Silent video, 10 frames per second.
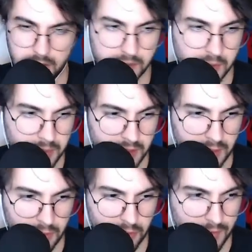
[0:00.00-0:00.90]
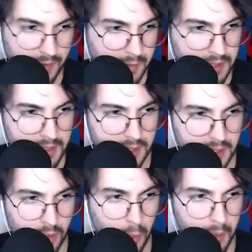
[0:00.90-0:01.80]
qualche video perché io non ho veramente
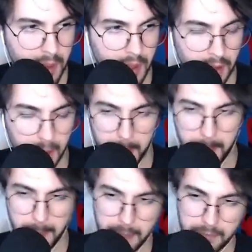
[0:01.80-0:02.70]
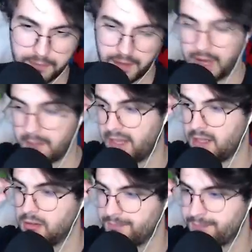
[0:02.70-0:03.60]
idea di come farla
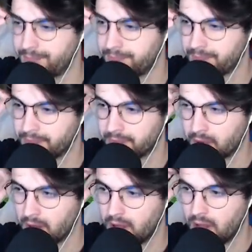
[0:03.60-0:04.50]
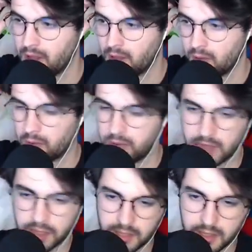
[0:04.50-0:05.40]
meglio.
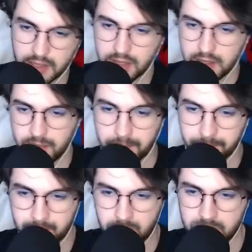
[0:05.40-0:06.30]
Quindi